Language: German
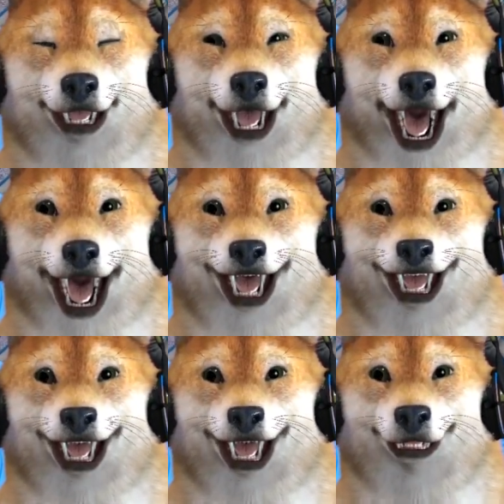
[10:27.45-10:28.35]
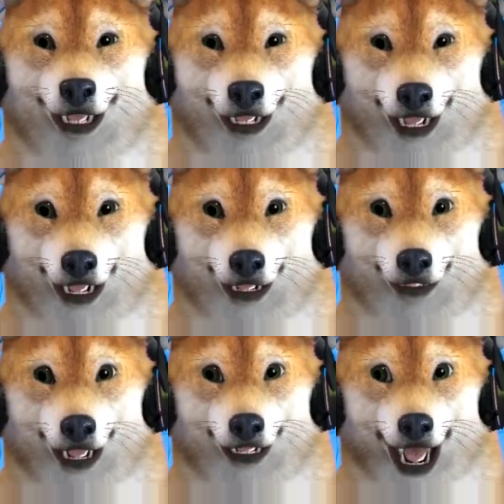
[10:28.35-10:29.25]
echt hier, dass mal jemand
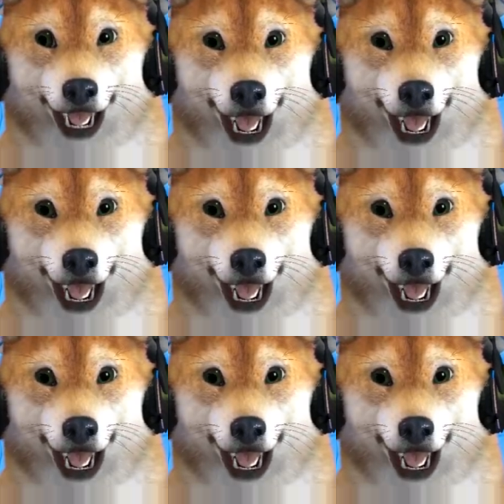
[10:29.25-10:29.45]
eine Fahrkarte